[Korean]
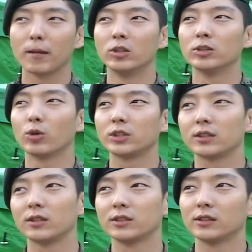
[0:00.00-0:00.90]
어느
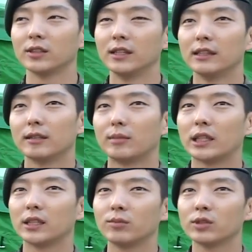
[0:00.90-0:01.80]
곳에서든
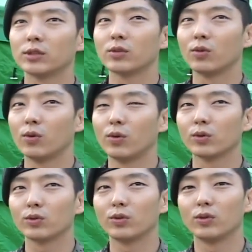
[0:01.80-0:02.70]
많이
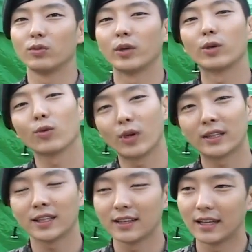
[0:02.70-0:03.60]
힘들고 또 외롭고
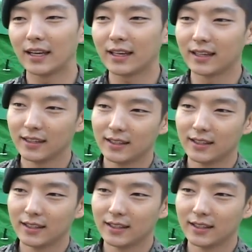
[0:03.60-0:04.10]
할 텐데